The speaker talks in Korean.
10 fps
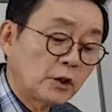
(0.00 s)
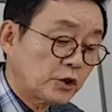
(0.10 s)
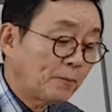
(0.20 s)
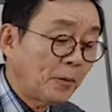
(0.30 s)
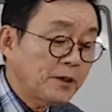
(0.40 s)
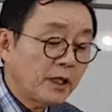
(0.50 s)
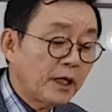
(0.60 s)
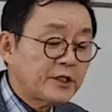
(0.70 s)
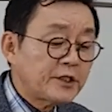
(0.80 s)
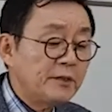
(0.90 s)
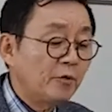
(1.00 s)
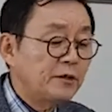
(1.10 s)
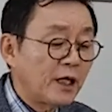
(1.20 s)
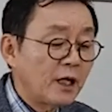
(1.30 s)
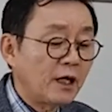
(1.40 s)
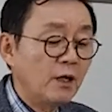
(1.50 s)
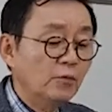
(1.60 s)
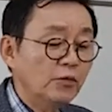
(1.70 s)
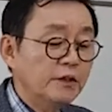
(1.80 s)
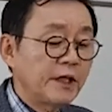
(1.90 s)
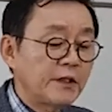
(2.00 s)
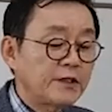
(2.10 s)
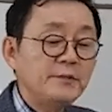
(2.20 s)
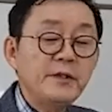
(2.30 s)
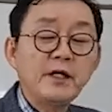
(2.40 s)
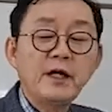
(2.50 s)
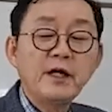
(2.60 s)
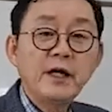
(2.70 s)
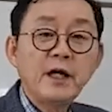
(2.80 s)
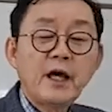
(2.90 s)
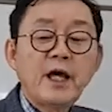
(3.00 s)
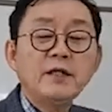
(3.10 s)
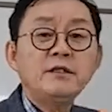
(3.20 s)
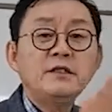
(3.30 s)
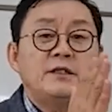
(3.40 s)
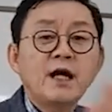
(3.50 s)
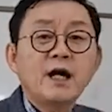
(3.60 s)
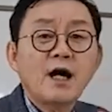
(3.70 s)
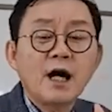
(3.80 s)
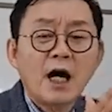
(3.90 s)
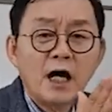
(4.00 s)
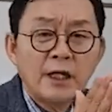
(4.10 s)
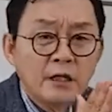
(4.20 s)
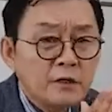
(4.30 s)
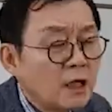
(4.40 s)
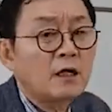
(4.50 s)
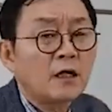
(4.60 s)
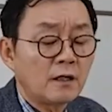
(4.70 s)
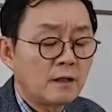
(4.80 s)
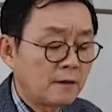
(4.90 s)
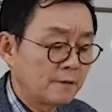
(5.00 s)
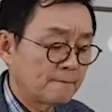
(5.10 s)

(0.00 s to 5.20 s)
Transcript: 그러니까 첫 번째 핵심이 뭐냐? 문제 핵심이 했냐 안 했냐야.